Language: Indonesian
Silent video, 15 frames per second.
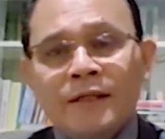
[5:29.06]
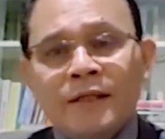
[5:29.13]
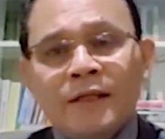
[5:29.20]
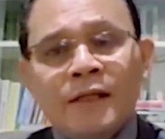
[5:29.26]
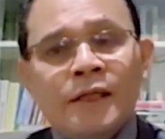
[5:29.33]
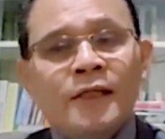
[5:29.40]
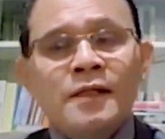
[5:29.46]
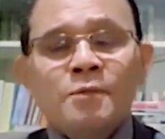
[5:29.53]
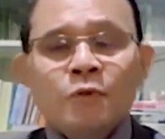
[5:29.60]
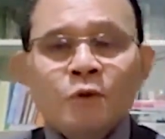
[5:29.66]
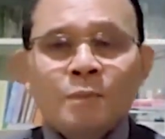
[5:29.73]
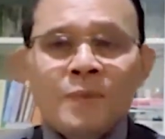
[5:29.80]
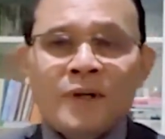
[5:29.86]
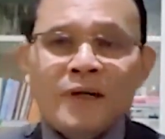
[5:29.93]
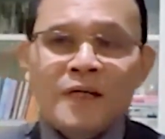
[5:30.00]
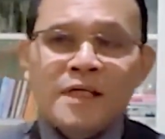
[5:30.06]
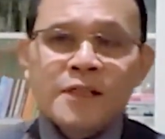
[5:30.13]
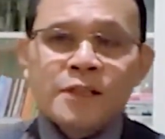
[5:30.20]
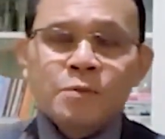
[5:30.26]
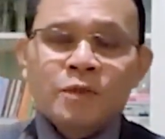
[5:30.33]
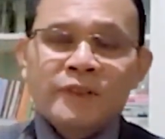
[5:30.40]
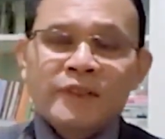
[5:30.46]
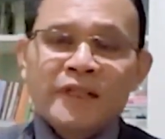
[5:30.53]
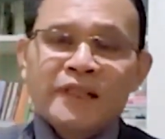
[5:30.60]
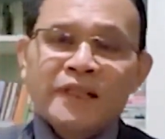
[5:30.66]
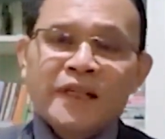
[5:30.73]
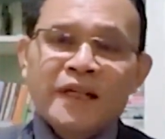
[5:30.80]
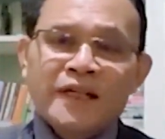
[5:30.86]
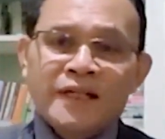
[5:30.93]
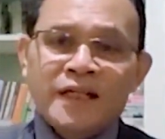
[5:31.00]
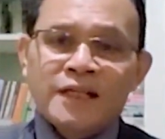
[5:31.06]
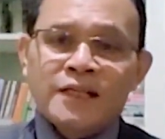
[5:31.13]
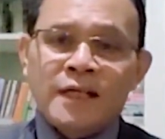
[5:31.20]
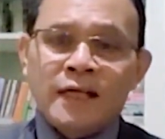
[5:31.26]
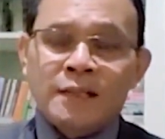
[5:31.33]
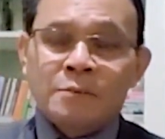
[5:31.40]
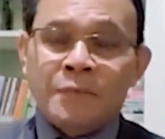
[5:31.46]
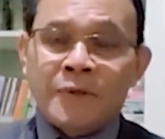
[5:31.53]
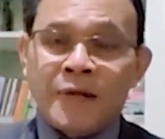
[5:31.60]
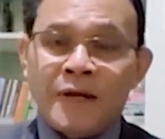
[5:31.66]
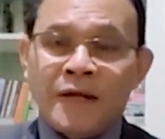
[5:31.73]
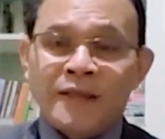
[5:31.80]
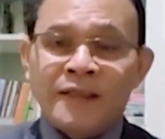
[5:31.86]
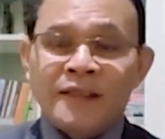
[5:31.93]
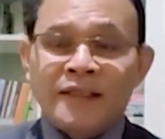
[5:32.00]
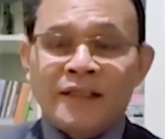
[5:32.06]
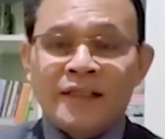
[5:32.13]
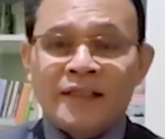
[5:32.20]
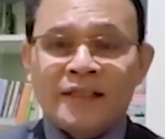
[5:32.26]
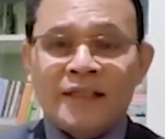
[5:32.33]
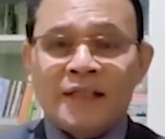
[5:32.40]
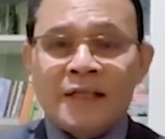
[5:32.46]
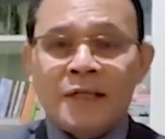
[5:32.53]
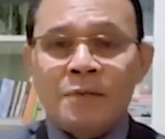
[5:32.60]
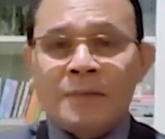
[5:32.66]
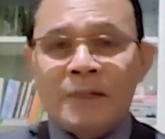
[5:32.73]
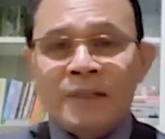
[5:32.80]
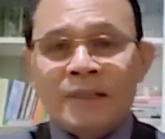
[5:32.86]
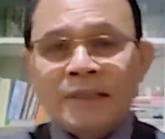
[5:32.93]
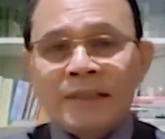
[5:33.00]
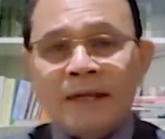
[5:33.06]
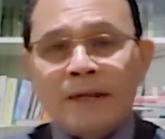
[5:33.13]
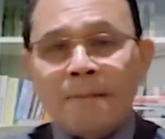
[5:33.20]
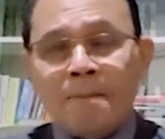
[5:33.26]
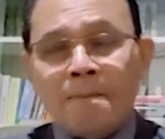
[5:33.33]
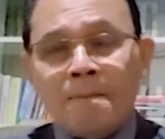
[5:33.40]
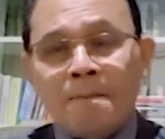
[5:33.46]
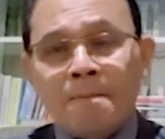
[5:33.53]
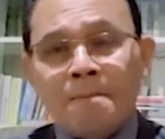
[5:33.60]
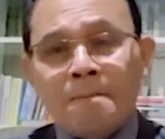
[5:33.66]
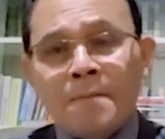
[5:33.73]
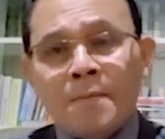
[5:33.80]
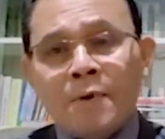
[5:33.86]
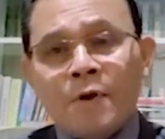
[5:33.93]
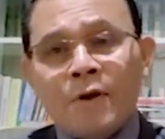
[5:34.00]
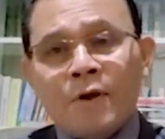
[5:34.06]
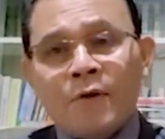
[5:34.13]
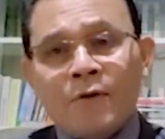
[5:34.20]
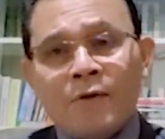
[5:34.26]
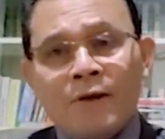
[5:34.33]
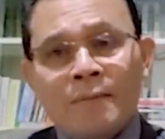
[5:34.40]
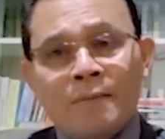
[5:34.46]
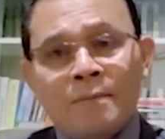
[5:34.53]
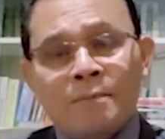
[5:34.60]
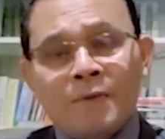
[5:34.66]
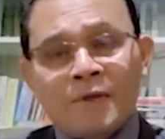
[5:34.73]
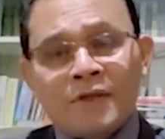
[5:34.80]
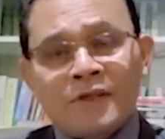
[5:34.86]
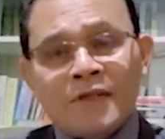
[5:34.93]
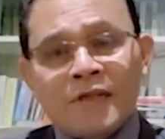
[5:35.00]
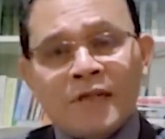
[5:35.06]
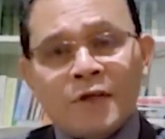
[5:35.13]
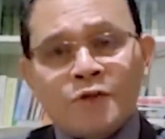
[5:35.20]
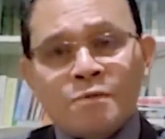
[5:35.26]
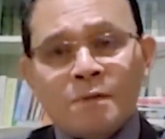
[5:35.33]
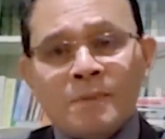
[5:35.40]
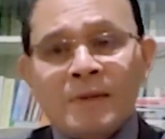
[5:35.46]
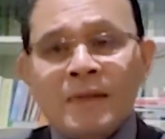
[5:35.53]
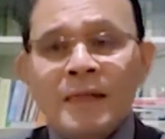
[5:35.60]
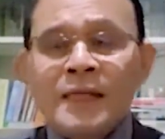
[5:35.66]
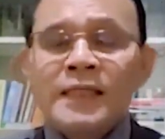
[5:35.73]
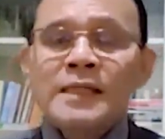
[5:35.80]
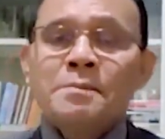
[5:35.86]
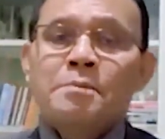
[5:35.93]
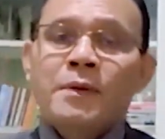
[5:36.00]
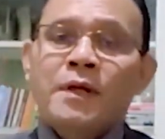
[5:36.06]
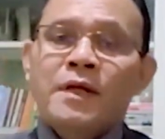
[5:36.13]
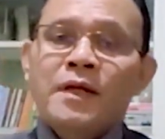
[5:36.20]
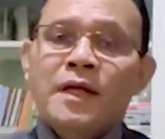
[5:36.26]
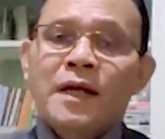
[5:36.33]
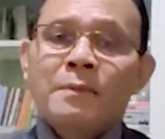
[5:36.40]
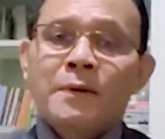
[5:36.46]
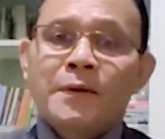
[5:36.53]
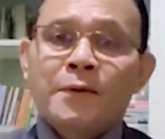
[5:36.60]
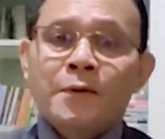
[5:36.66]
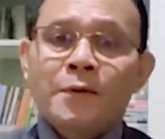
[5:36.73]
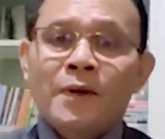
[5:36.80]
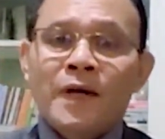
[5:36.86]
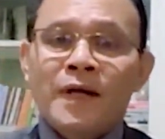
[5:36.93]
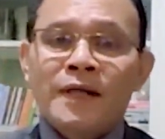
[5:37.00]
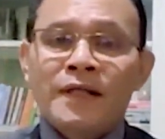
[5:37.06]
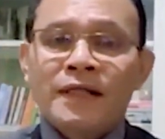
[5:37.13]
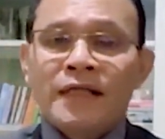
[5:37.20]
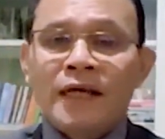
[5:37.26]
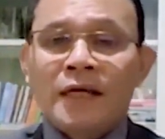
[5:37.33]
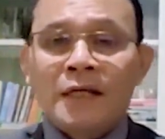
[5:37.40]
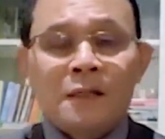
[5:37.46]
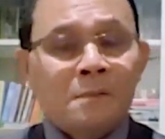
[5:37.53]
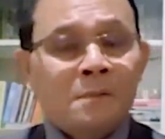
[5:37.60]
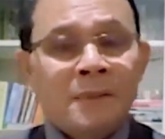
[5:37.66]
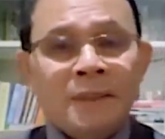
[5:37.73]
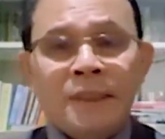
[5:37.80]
ini merupakan sebuah tantangan yang sangat berat di tengah-tengah kehidupan kita orang-orang percaya harus memiliki perlengkapan rohani yang lebih